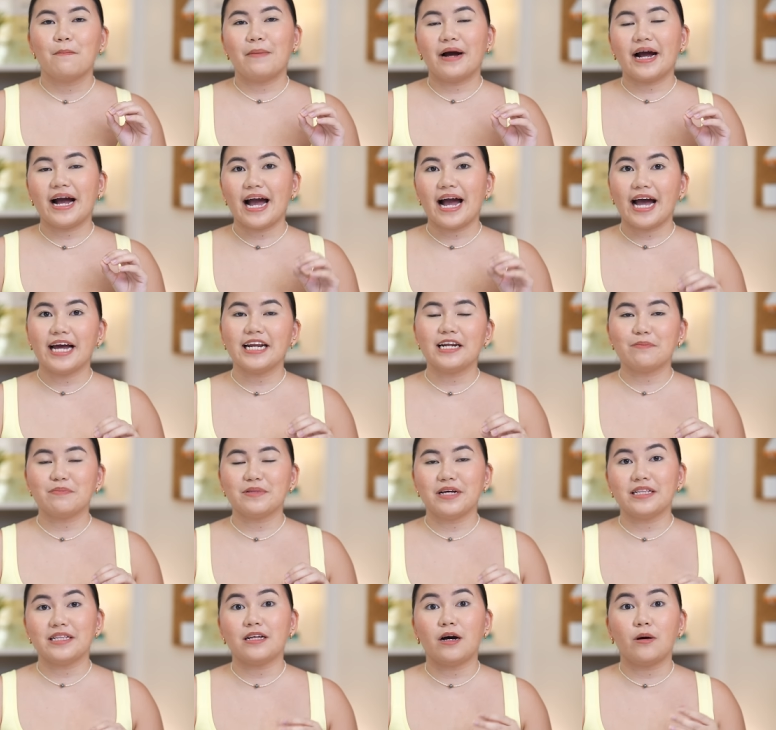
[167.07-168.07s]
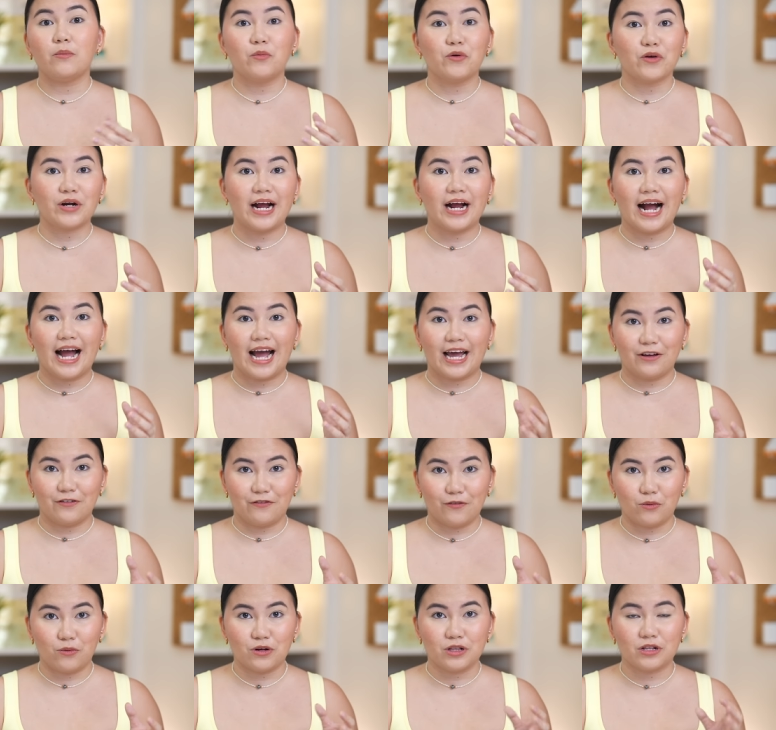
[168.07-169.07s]
makahanap din ng murang
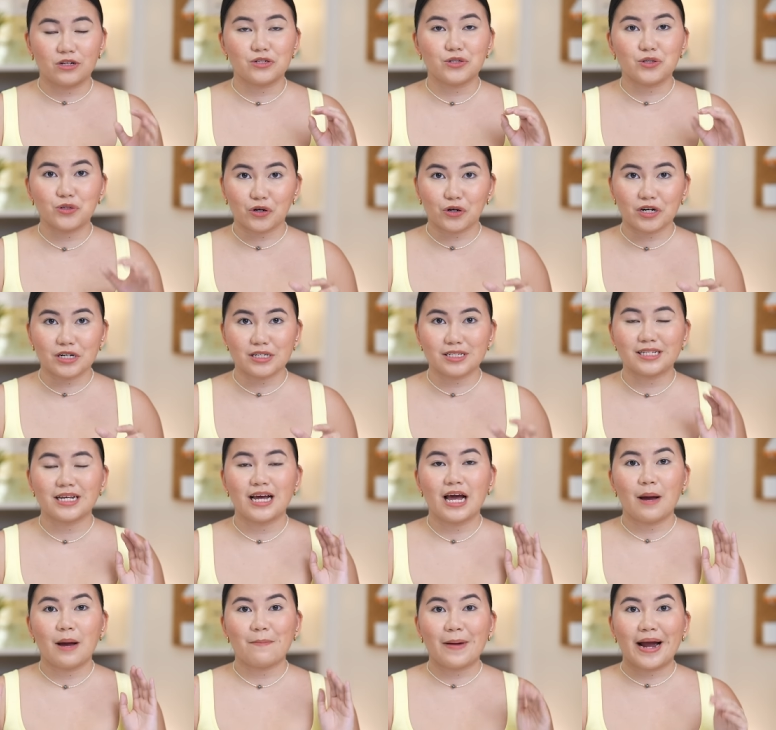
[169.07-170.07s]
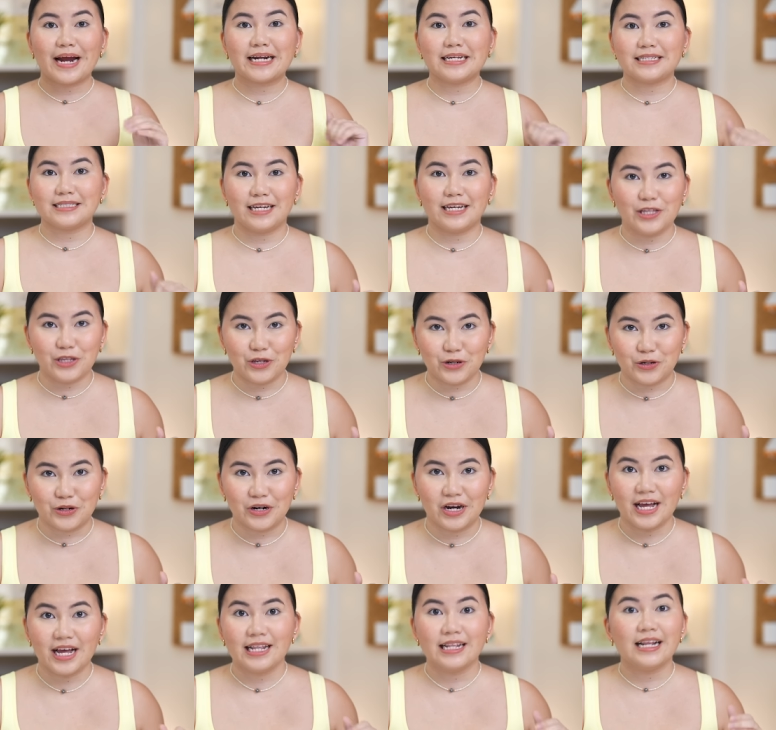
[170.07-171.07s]
iPhone source para sa
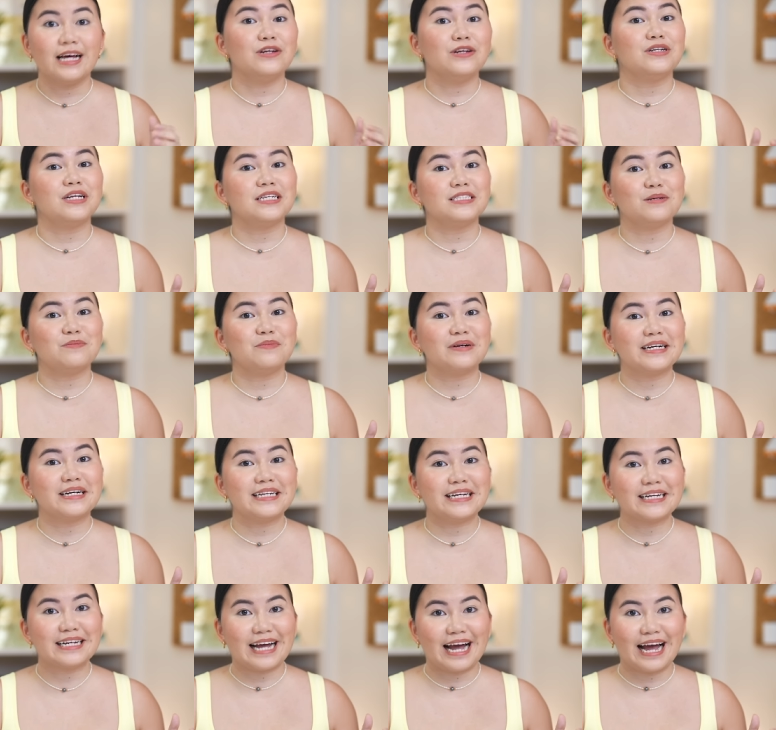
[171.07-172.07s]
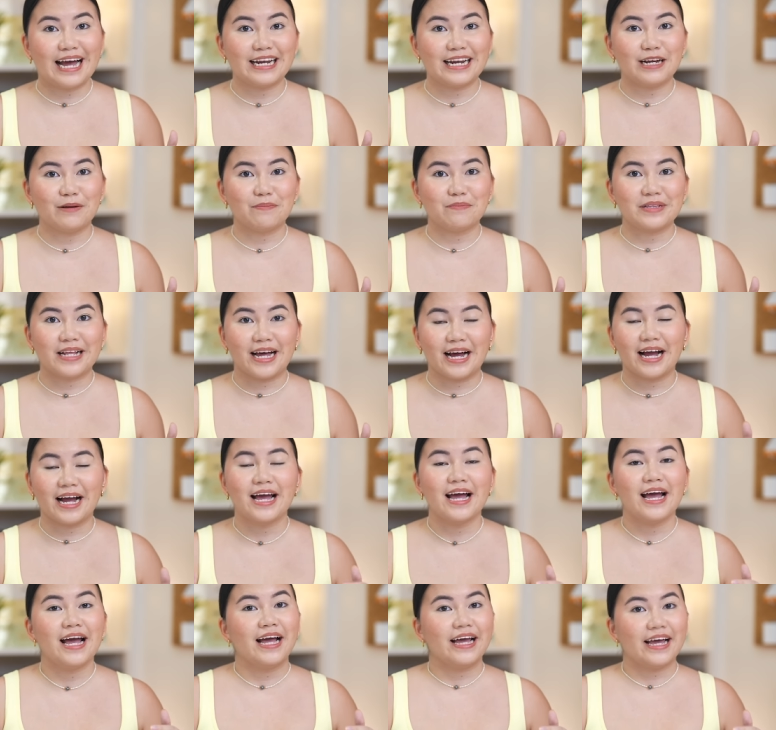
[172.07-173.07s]
inyo, lalo na sa mga naghahanap ng
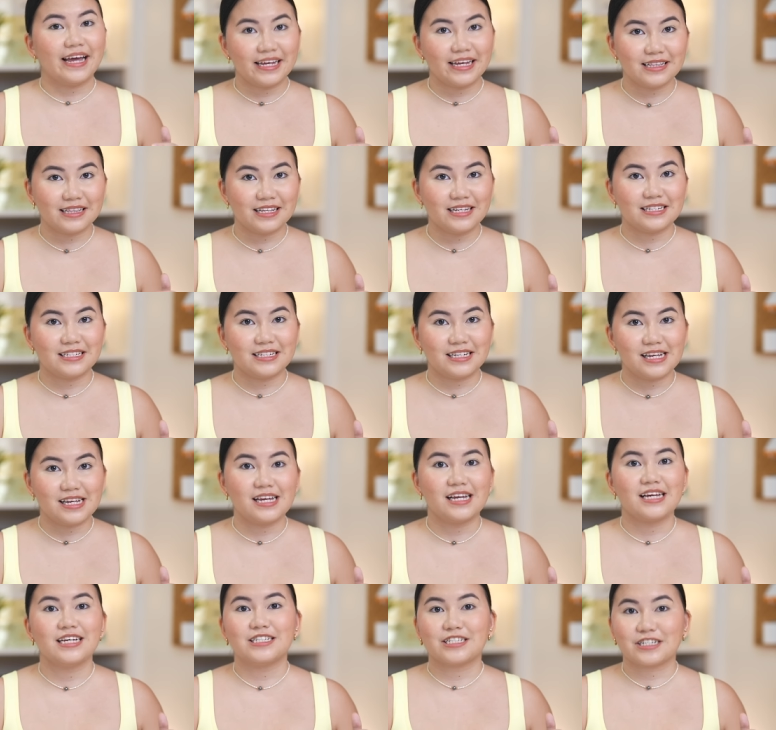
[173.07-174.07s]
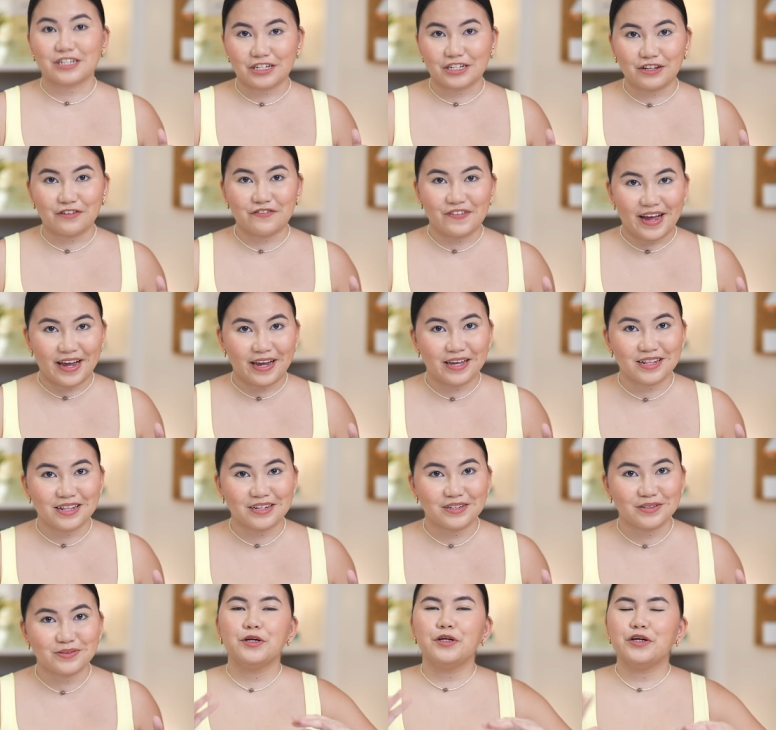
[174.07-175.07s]
NTC
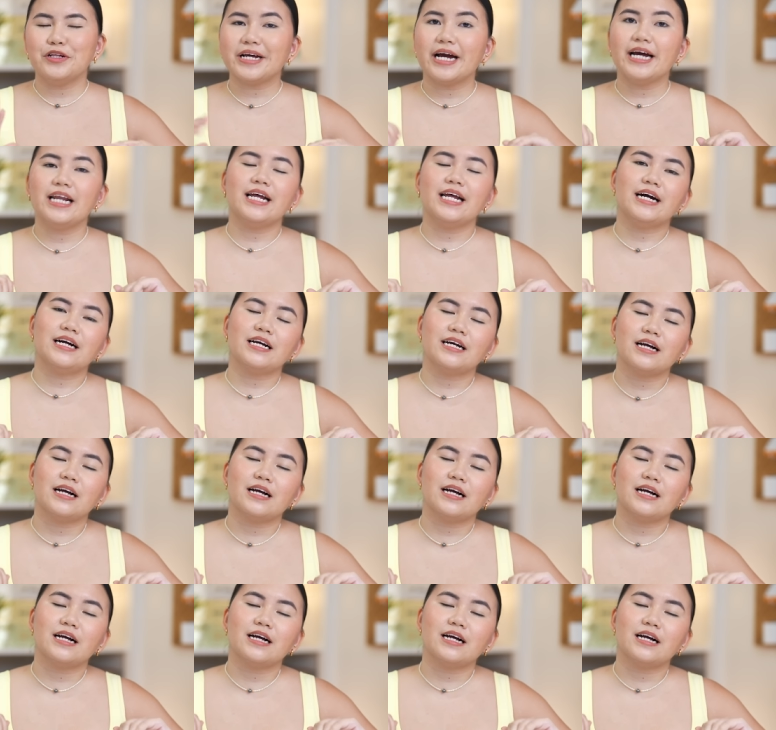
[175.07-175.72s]
certified. Yun nga lang,